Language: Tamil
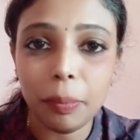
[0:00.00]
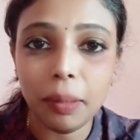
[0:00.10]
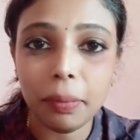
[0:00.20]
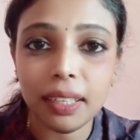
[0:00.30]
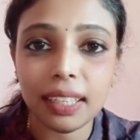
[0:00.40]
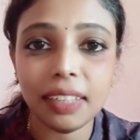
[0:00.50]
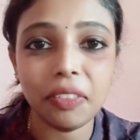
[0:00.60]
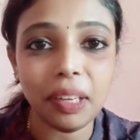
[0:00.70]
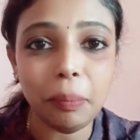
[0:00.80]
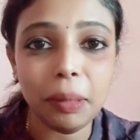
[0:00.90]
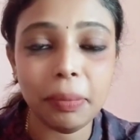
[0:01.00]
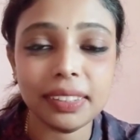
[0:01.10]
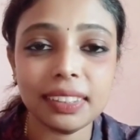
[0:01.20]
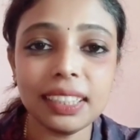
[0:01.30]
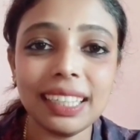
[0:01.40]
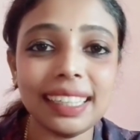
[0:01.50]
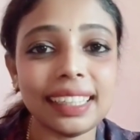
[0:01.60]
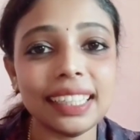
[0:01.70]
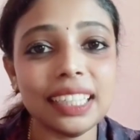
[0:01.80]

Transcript: பண்ணி பாருங்கள் ட்ரை பண்ணி பார்த்துட்டு நான் எனக்கு